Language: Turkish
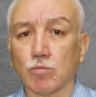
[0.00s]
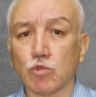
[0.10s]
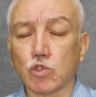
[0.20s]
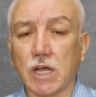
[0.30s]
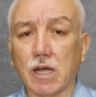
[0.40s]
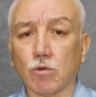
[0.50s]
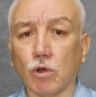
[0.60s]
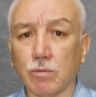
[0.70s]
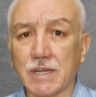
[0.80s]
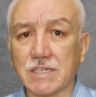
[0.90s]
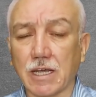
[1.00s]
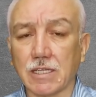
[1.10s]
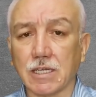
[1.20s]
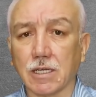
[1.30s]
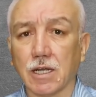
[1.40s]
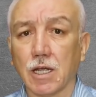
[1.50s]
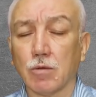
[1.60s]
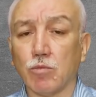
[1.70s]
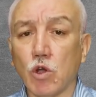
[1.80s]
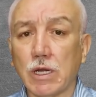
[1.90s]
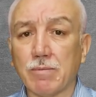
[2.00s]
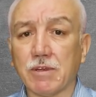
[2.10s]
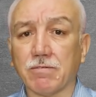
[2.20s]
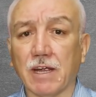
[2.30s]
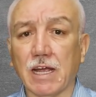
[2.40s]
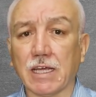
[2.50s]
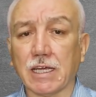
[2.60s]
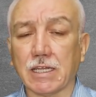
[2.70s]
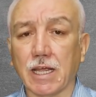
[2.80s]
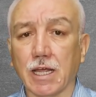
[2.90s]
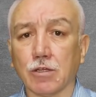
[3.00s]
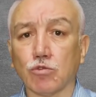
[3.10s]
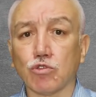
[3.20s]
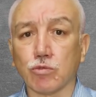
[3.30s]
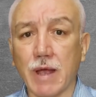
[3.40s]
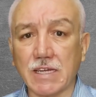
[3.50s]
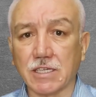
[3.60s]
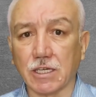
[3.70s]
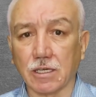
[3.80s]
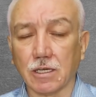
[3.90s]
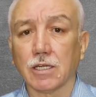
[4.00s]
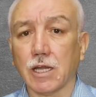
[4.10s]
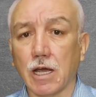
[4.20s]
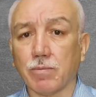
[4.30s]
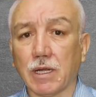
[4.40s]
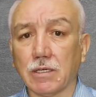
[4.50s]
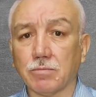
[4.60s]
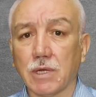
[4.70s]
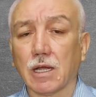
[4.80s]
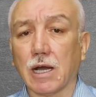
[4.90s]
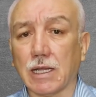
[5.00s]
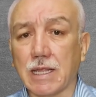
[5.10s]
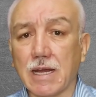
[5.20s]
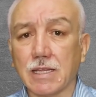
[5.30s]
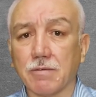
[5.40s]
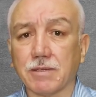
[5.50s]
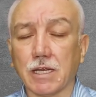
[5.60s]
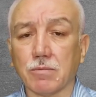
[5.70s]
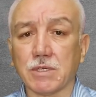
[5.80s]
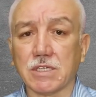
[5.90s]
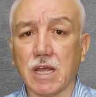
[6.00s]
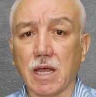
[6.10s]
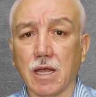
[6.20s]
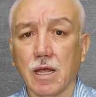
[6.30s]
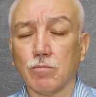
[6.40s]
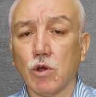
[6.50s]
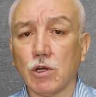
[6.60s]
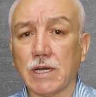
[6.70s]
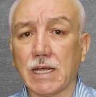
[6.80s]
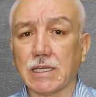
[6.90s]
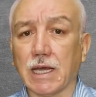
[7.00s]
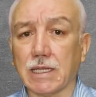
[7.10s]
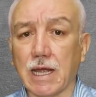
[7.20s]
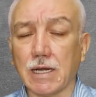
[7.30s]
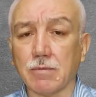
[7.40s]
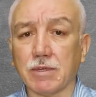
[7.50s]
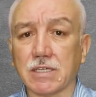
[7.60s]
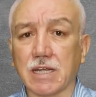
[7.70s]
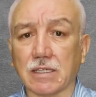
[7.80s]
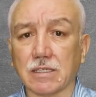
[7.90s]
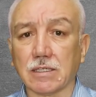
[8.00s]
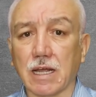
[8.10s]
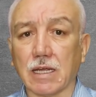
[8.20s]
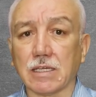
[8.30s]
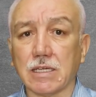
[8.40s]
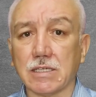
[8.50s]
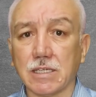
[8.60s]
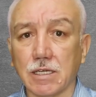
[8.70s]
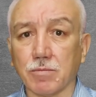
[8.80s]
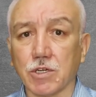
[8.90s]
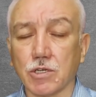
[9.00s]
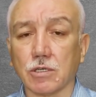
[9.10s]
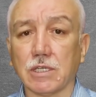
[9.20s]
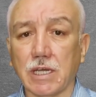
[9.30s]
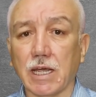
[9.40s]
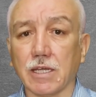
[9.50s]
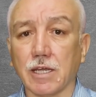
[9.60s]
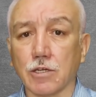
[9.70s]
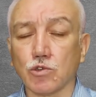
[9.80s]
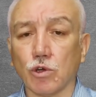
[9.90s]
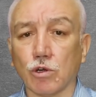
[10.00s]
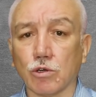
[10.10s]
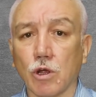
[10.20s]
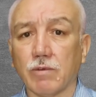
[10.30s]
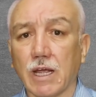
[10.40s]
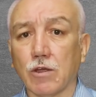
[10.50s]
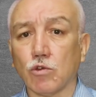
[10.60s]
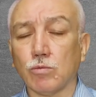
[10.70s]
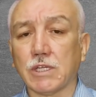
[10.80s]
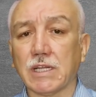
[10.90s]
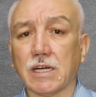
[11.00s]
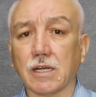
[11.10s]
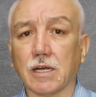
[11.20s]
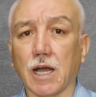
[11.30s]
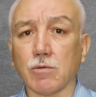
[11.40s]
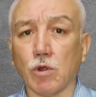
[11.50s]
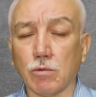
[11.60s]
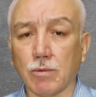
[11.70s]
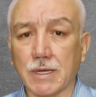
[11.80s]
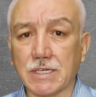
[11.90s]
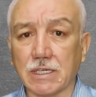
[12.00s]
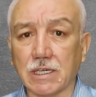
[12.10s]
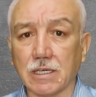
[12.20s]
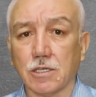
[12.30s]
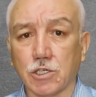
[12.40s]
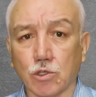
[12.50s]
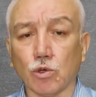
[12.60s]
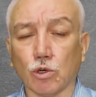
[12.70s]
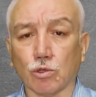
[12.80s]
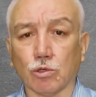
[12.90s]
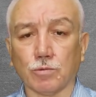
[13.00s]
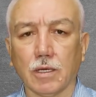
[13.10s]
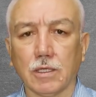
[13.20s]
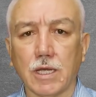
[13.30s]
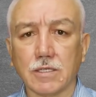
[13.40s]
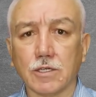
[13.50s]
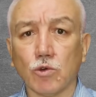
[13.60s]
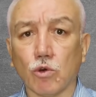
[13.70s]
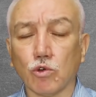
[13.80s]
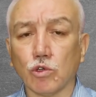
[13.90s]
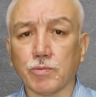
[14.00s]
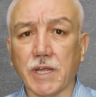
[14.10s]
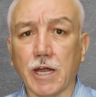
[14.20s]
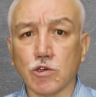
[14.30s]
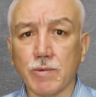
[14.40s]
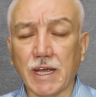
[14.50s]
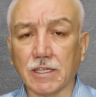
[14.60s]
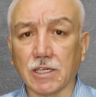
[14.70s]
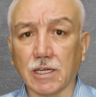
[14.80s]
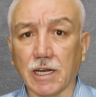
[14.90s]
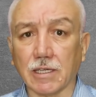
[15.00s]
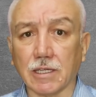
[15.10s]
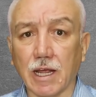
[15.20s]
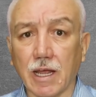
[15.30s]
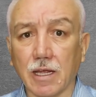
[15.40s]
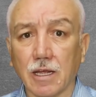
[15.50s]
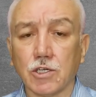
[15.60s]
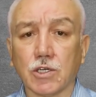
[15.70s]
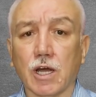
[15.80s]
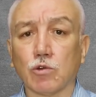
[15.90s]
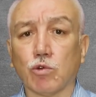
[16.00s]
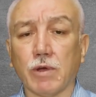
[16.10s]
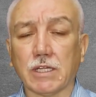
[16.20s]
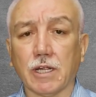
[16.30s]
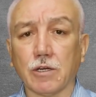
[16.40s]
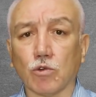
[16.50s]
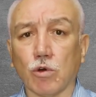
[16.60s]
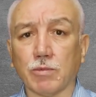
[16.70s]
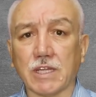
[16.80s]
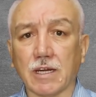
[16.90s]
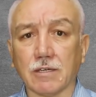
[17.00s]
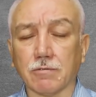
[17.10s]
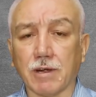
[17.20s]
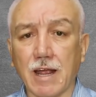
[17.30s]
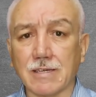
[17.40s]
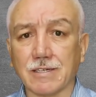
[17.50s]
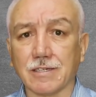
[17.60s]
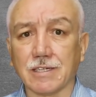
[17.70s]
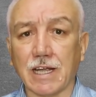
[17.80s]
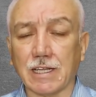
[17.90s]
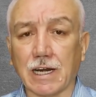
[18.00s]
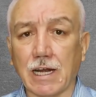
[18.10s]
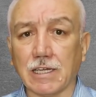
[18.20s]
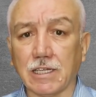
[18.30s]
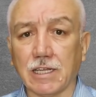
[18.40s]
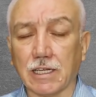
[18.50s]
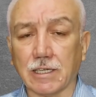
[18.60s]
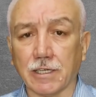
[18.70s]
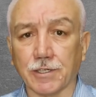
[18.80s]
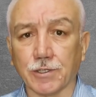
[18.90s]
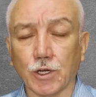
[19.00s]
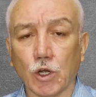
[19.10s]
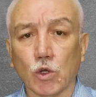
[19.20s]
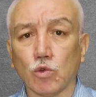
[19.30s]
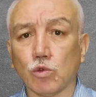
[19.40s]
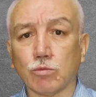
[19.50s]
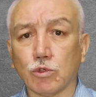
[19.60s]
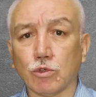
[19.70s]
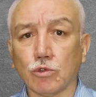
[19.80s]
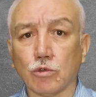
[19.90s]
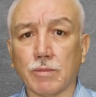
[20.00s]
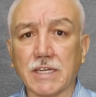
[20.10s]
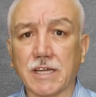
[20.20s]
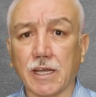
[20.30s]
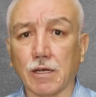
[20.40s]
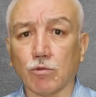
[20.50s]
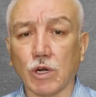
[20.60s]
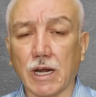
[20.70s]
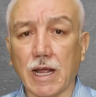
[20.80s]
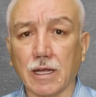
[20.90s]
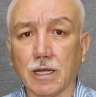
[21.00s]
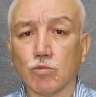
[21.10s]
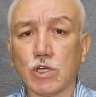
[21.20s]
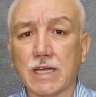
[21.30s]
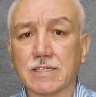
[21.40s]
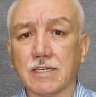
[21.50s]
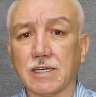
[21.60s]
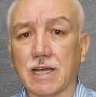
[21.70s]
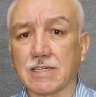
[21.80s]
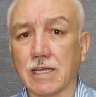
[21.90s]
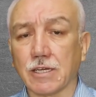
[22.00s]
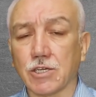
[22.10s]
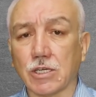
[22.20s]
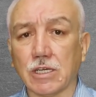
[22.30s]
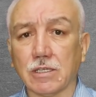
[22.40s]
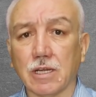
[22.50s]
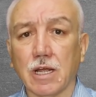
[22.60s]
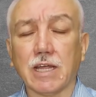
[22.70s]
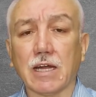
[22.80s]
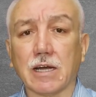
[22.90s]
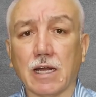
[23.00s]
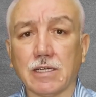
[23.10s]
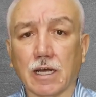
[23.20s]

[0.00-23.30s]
Müstahak olmasaydık böyle bir felakete düşmezdik. Ne yapalım? Kader defterimizde böyle kederli bir satırda gizliymiş diye yazıyor ve ümitlerin kaybolmamasını istiyordu. Yazıyı okuyup tercüme ettiklerinde işgal kuvvetleri komutanı Fransız general hiddetlenir yumruğunu masaya vurarak bu yazıyı yazan kişinin derhal